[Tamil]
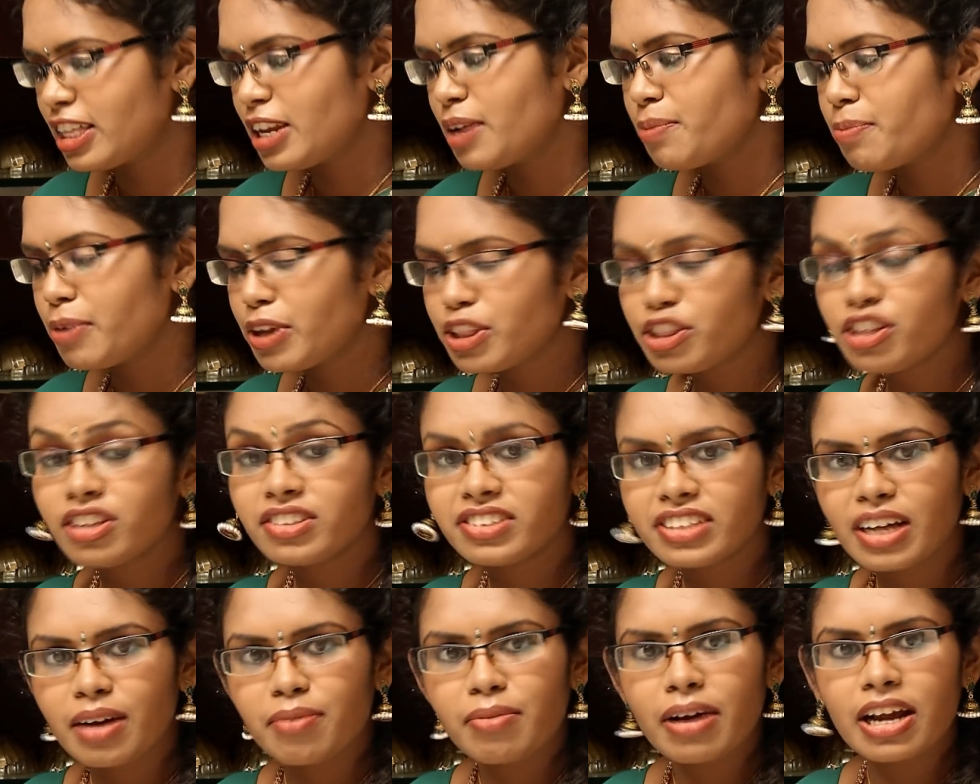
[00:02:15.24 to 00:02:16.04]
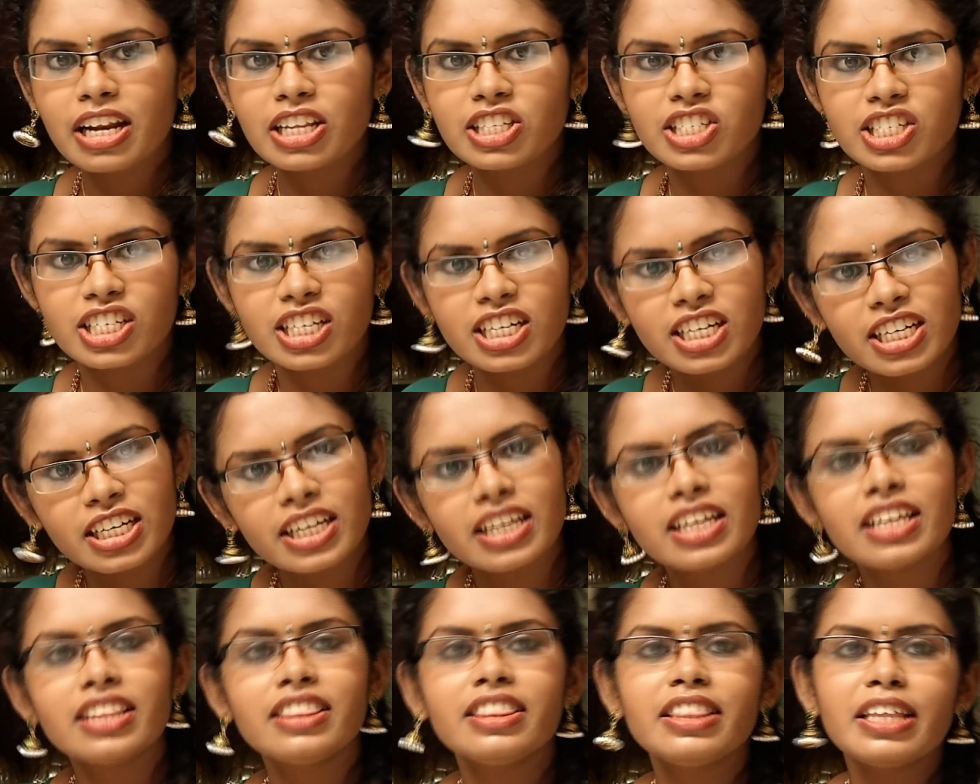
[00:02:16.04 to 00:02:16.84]
அத்தனை பேத்தி
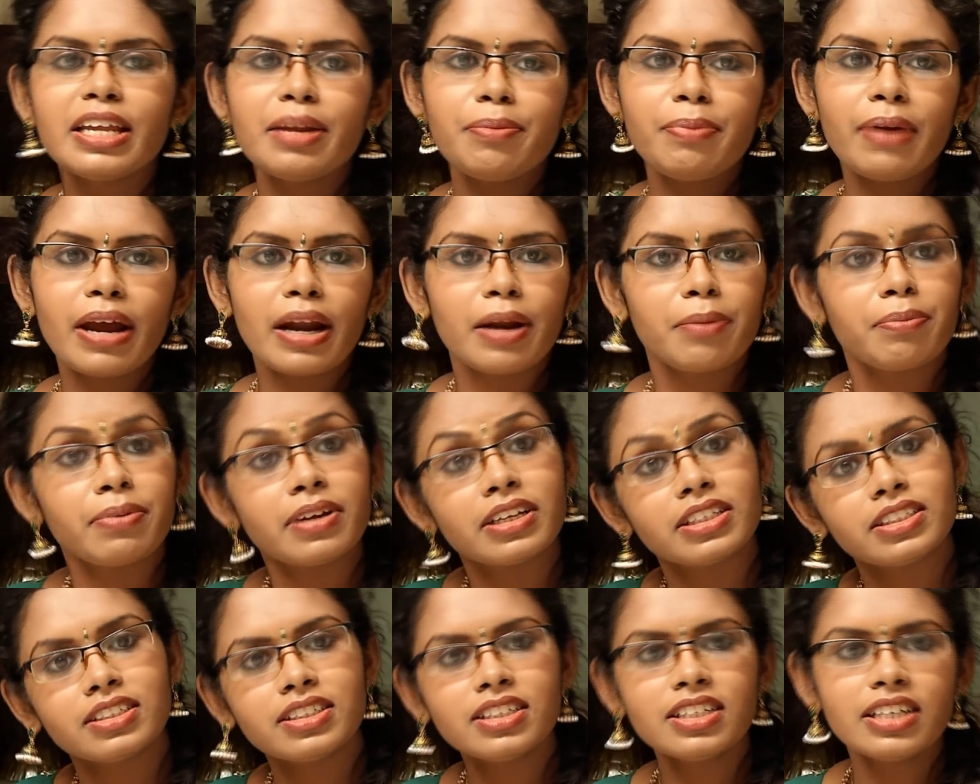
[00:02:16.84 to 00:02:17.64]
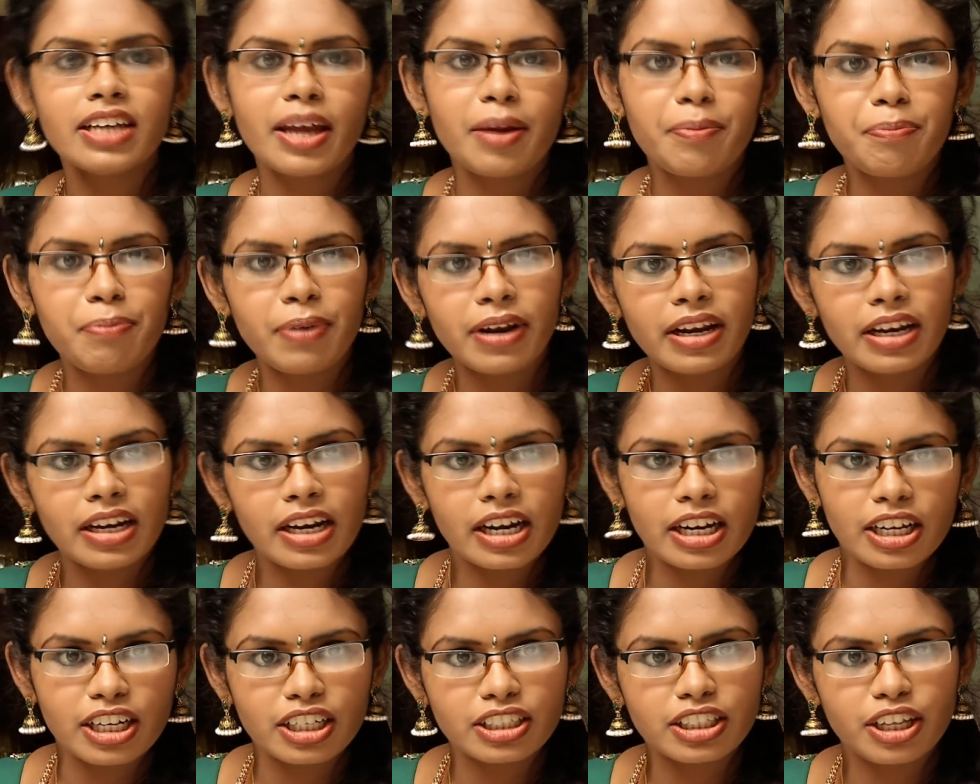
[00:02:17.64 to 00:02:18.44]
சமாளிச்சு திருப்பி அனுப்புறது எப்படின்னு
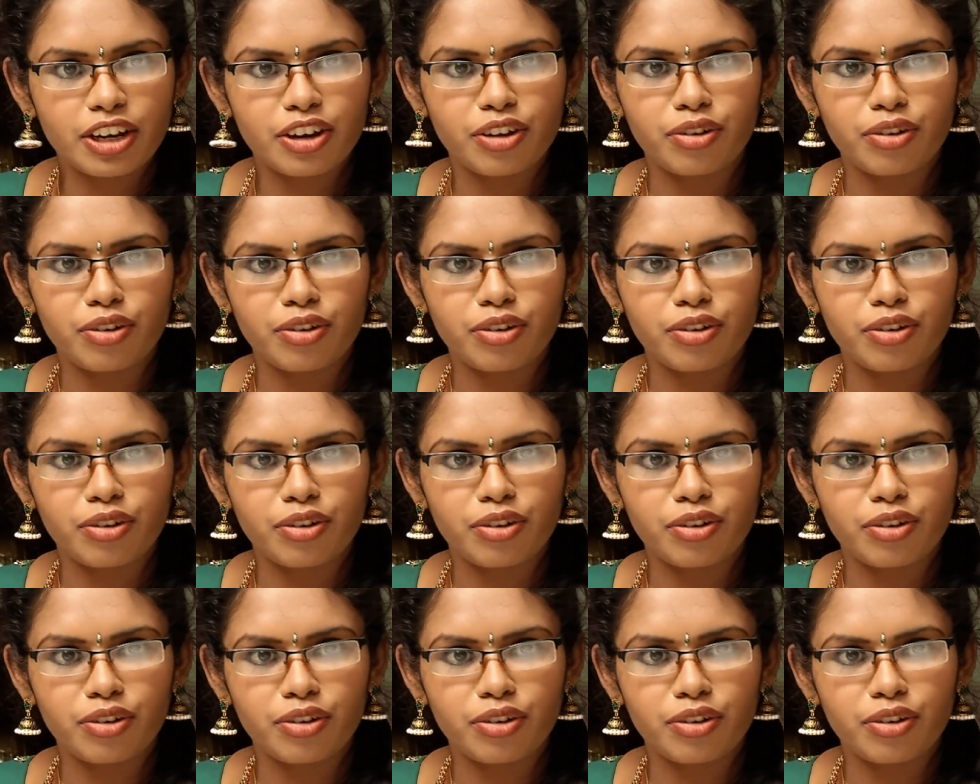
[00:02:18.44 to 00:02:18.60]
எனக்கு